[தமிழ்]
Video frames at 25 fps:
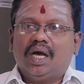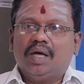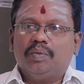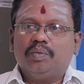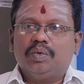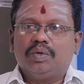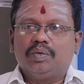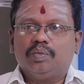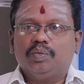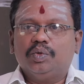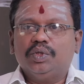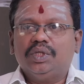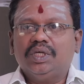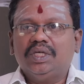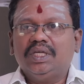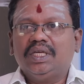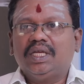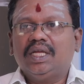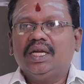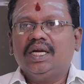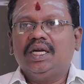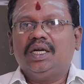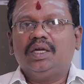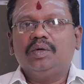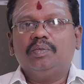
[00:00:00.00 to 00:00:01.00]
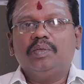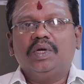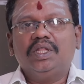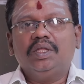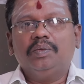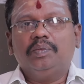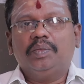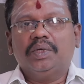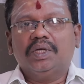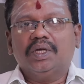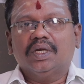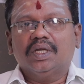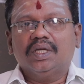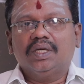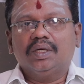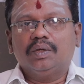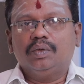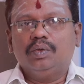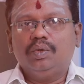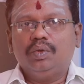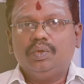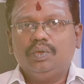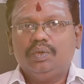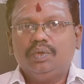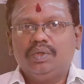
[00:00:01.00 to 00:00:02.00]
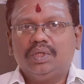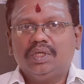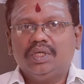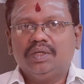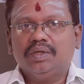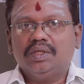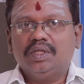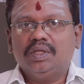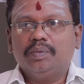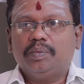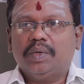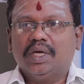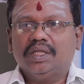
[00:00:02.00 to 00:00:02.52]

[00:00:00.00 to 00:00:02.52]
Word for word: அப்புறம் புதனுக்கு எட்டு மதிப்பெண் குருவுக்கு வந்து